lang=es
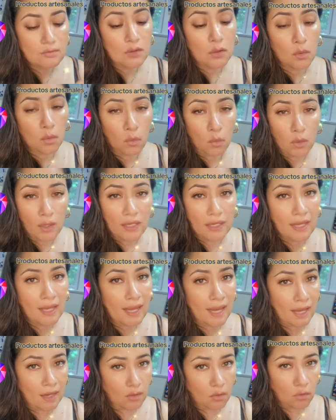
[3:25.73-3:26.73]
huele
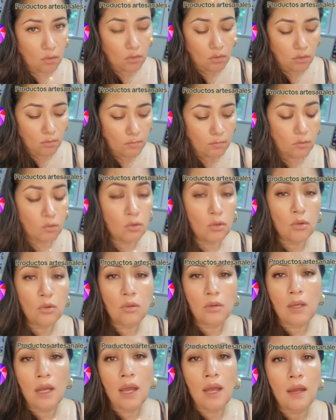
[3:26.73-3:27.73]
a coco.
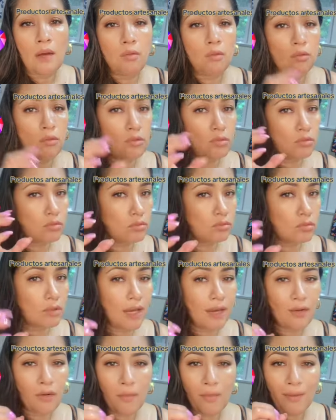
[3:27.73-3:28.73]
a un
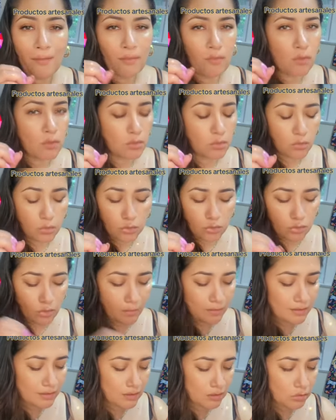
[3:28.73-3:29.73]
aroma muy, muy
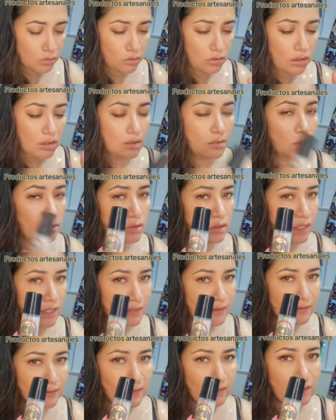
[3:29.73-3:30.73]
suavecito. Tenemos
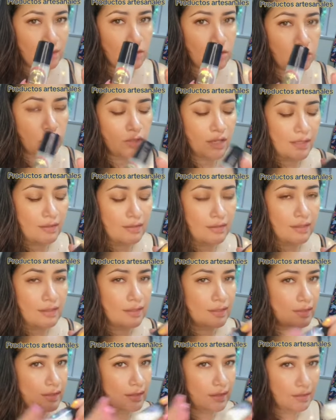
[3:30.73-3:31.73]
este desodorante
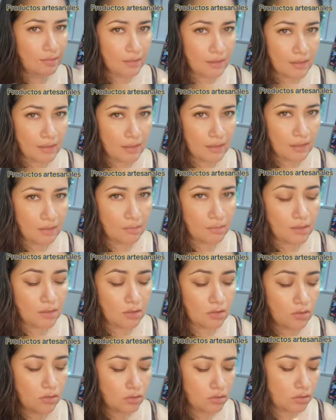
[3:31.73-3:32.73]
que es libre de
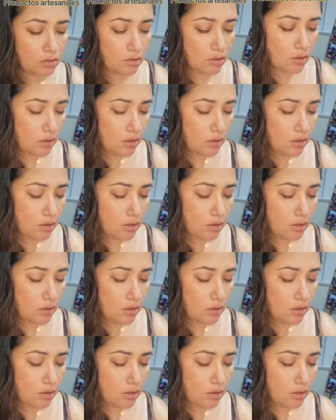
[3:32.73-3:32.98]
químicos